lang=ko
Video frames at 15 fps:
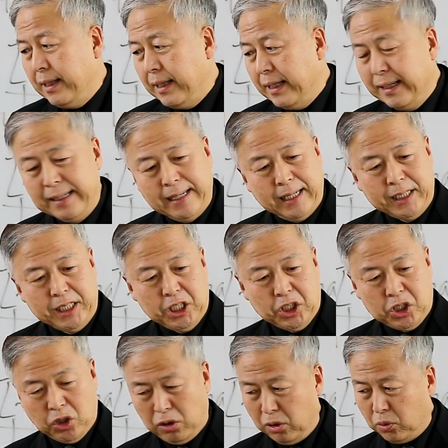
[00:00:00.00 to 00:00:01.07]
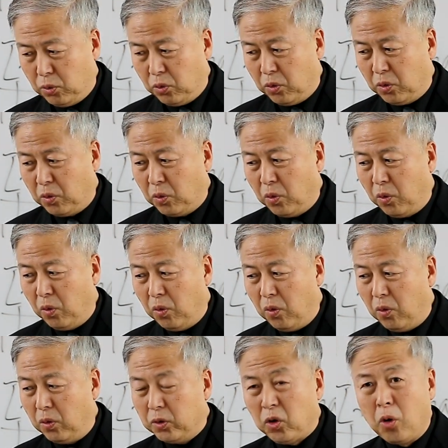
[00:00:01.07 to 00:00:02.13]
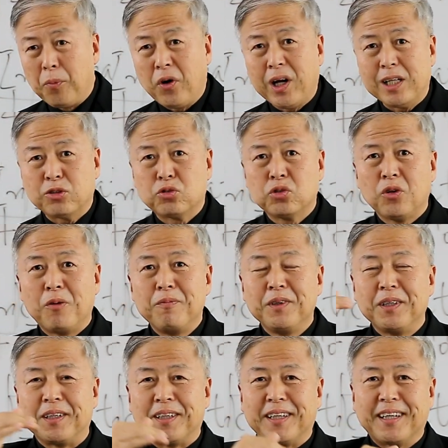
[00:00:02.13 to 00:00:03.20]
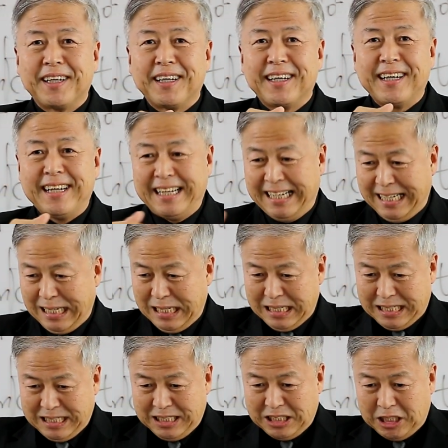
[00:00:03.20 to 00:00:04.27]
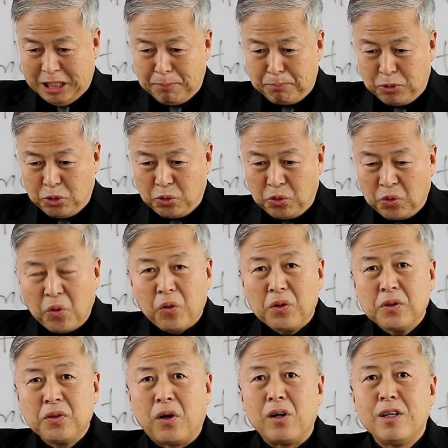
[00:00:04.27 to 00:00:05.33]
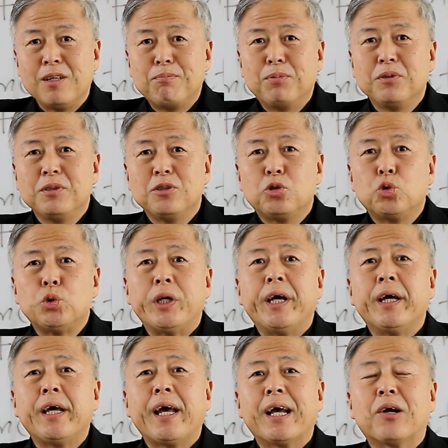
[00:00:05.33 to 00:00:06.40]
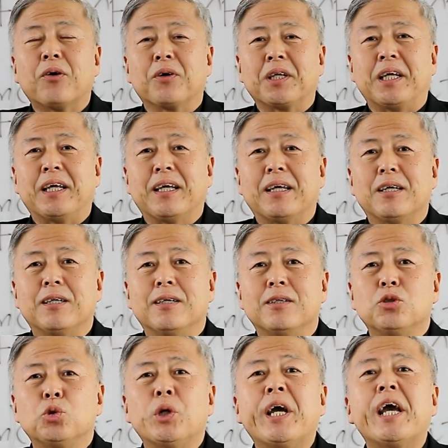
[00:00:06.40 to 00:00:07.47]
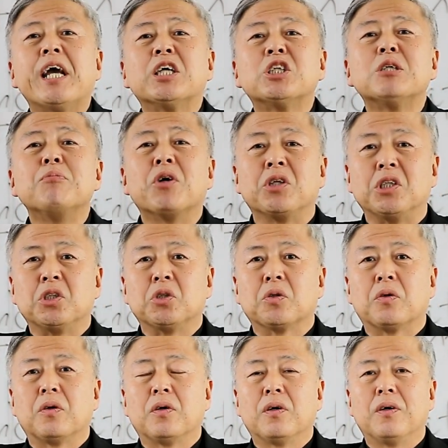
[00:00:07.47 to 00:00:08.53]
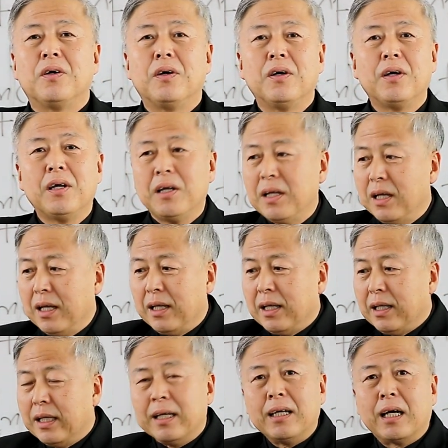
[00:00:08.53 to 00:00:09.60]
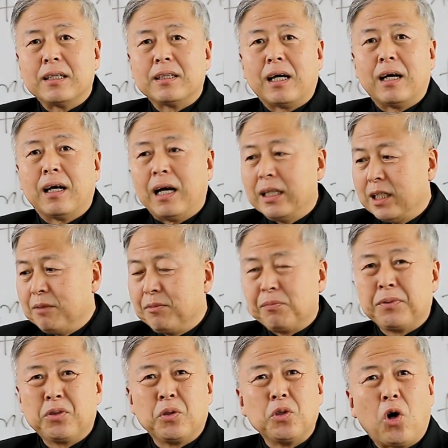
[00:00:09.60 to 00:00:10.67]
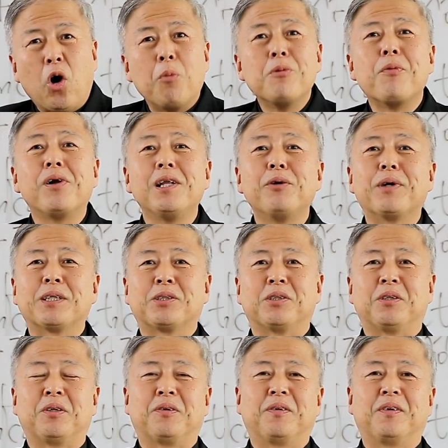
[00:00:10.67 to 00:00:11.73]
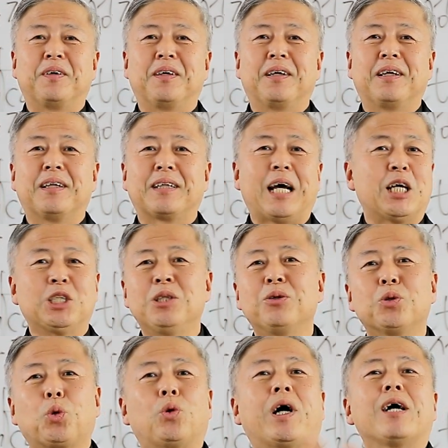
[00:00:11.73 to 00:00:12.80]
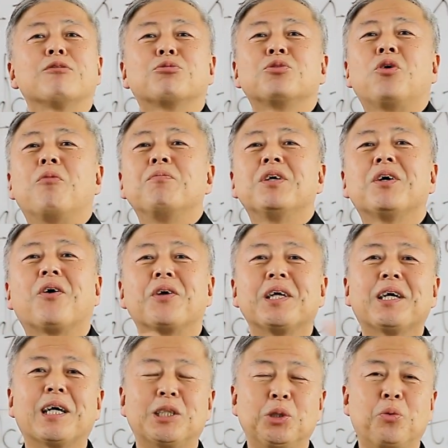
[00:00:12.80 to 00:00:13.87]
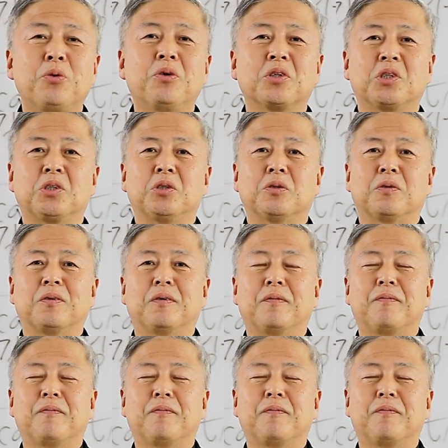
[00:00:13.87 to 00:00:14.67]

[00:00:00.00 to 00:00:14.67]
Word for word: 인간이 결코 넘어갈 수 없는 그 깊고 넓은 죄의 거리, 죄의 심연이죠. 인간은 하나님으로부터 너무 멀리 왔어요. 다시는 돌아갈 수 없는 거리까지 온 것이죠.